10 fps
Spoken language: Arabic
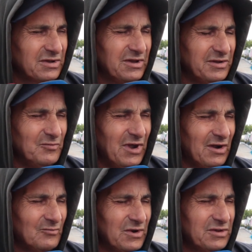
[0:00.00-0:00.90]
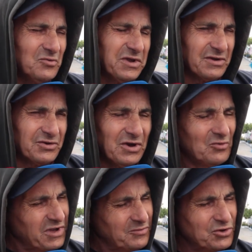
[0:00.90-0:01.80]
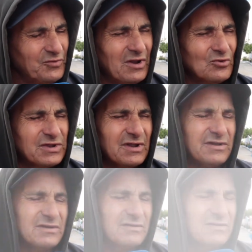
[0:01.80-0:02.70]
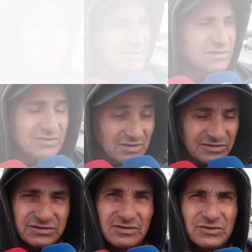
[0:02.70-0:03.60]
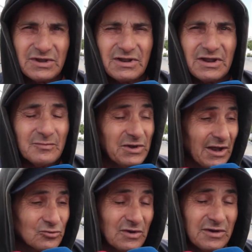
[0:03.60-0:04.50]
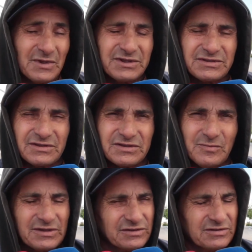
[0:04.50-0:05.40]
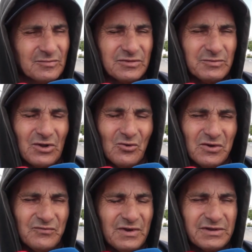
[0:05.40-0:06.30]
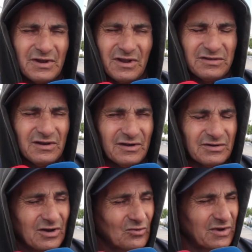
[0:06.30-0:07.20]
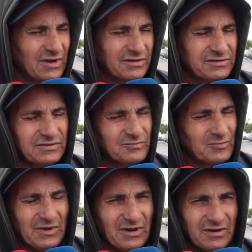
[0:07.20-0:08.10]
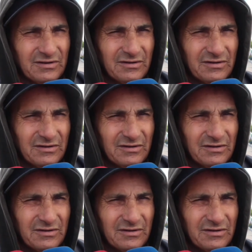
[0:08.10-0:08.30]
يلعب معاهم وهذا وكيرجع وكيمشي بحالو ثاني تصدمت انايا يعني من عيطوا لعيب مع سته الصباح تصدمت مي قالوا لي فلان تعرقت على رجلها والله الا تصدمت بالله